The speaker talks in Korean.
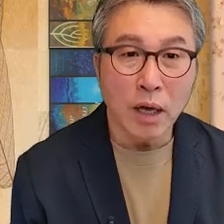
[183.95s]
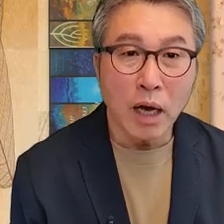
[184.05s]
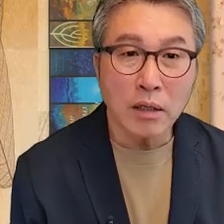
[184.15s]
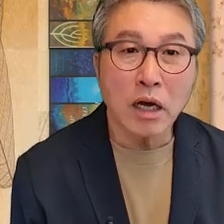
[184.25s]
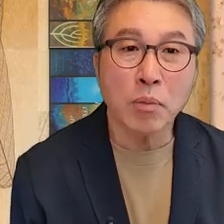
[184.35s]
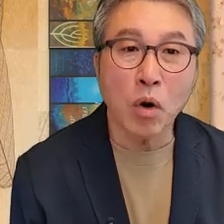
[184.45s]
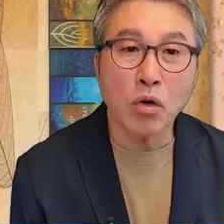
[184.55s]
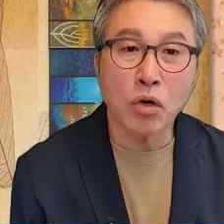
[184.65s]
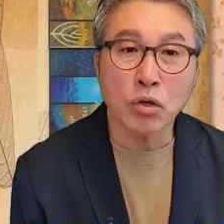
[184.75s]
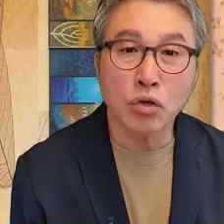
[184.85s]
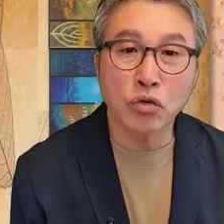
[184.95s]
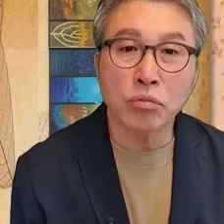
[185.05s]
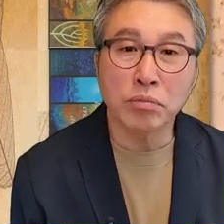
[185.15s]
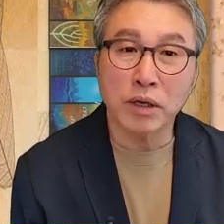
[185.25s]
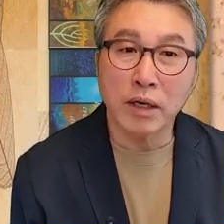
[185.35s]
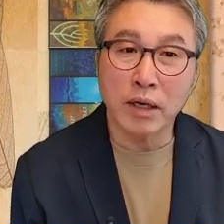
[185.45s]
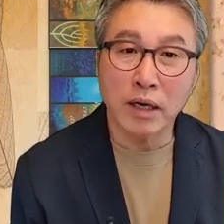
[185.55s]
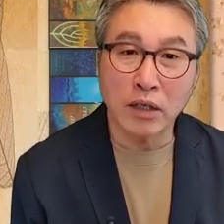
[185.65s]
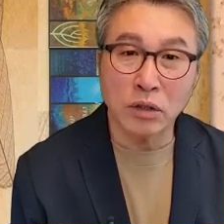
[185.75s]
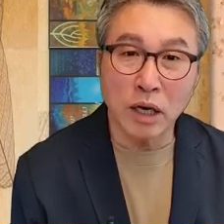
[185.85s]
항상 먹을 것을
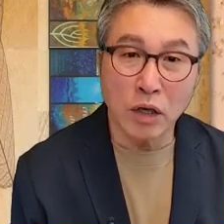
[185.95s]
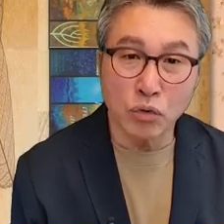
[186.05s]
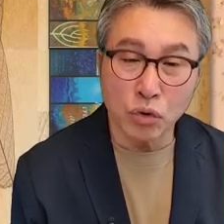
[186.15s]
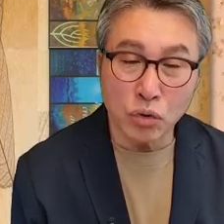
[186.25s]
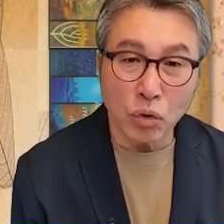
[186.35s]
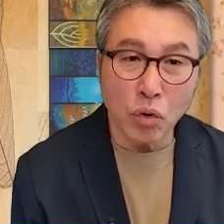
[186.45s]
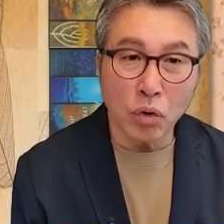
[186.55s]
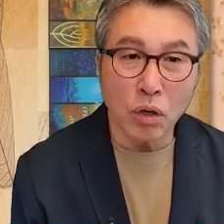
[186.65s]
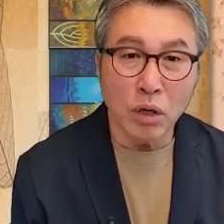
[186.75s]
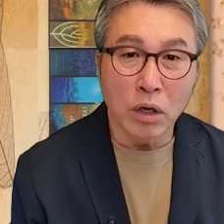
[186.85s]
준비해 가져다가 주시고